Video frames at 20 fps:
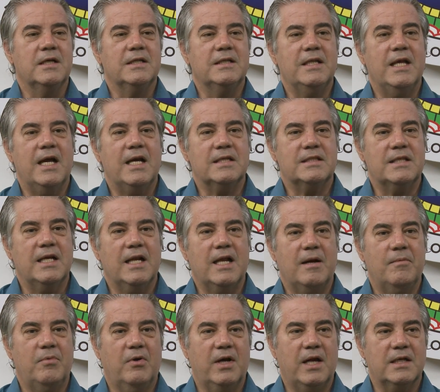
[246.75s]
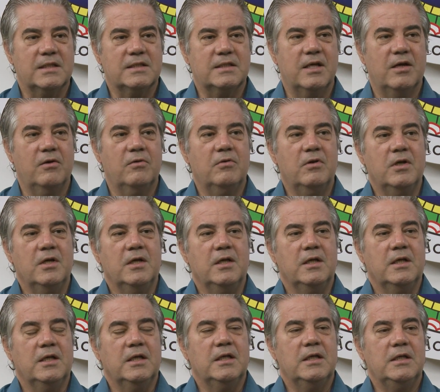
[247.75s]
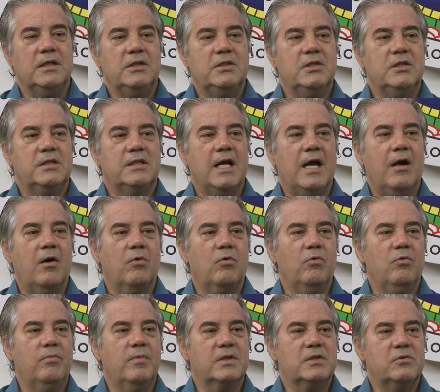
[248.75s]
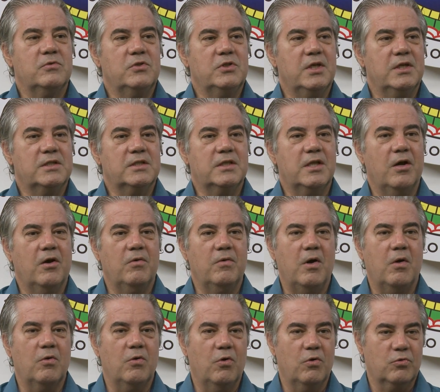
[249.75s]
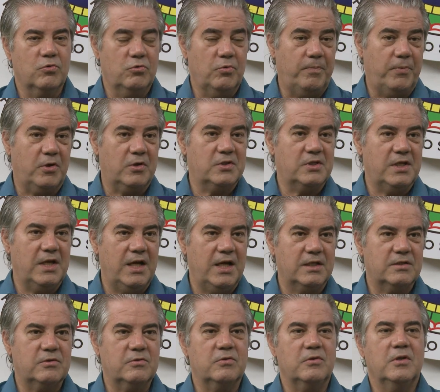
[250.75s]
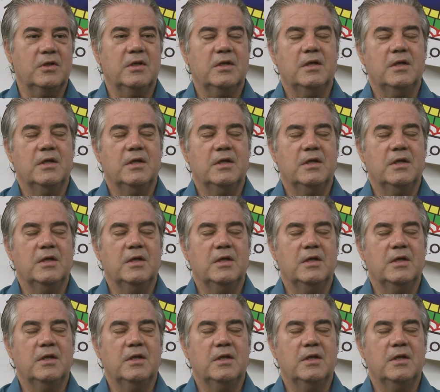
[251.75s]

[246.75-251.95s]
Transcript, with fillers: dessa elaboração e de dar alguma sugestão ao longo do processo.